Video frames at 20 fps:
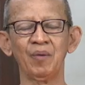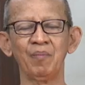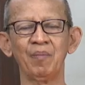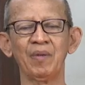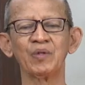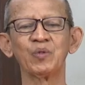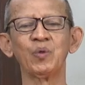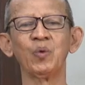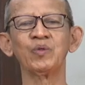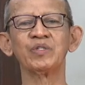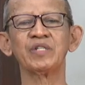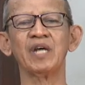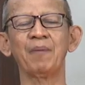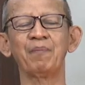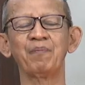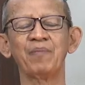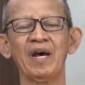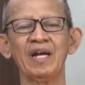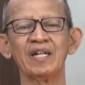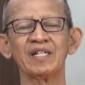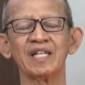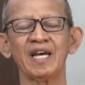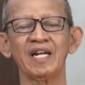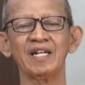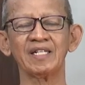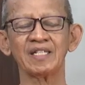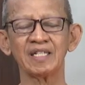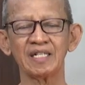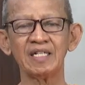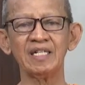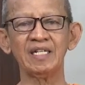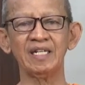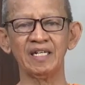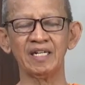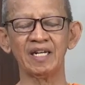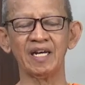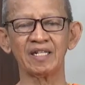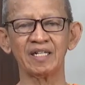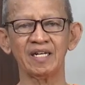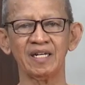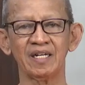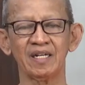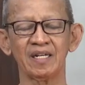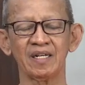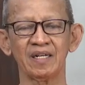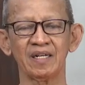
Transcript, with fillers: มันทุกฉับพลันทันทีนะท่าน